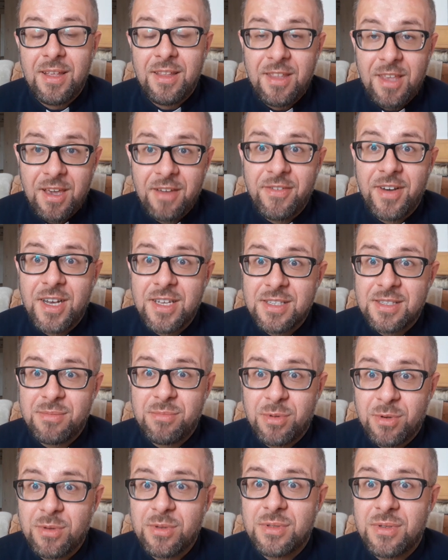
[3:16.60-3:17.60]
Niech Was
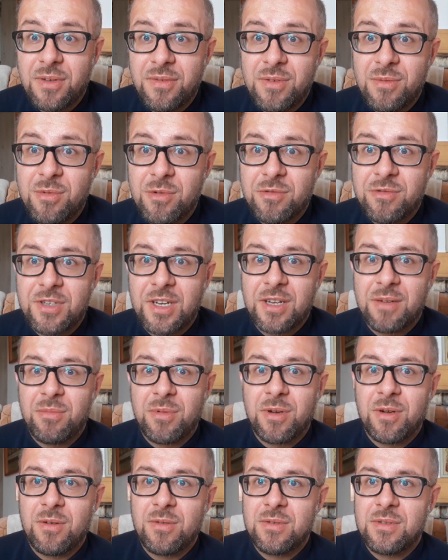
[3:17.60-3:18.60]
błogosławi Bóg
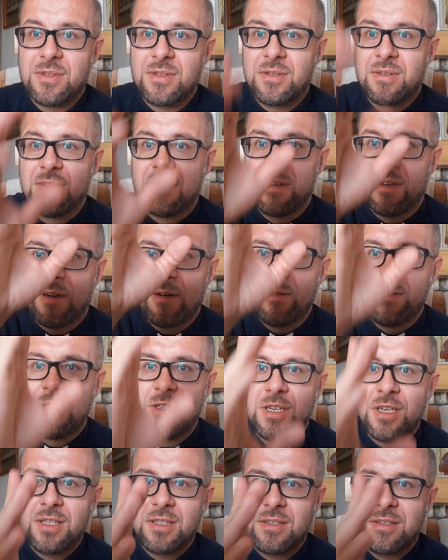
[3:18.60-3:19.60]
Wszechmogący,
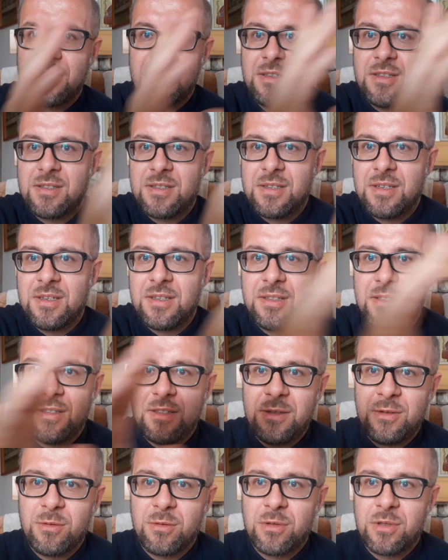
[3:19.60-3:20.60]
Ojciec i Syn
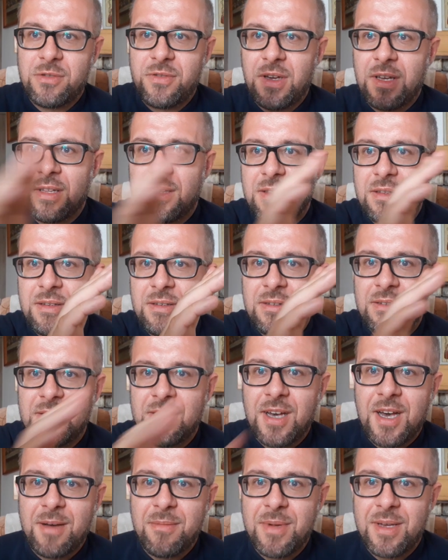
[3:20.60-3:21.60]
i Duch Święty.
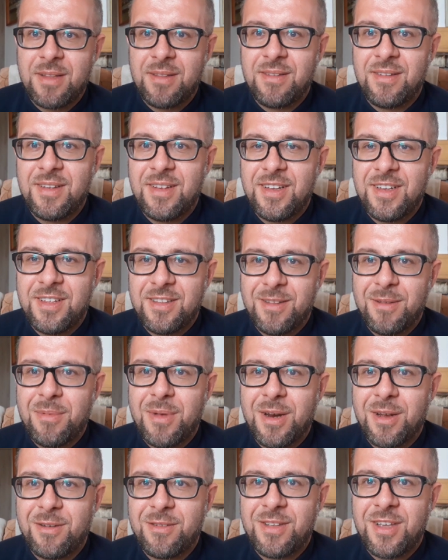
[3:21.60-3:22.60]
Amen.
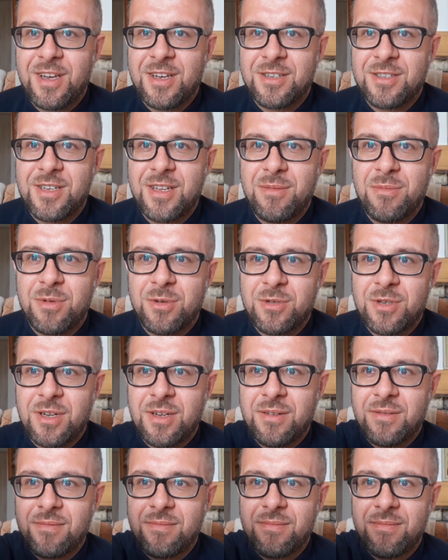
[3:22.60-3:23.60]
Dobrego dnia, szczęść
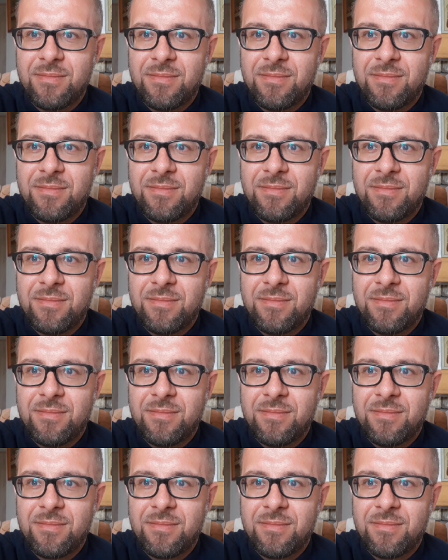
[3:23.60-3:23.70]
Boże.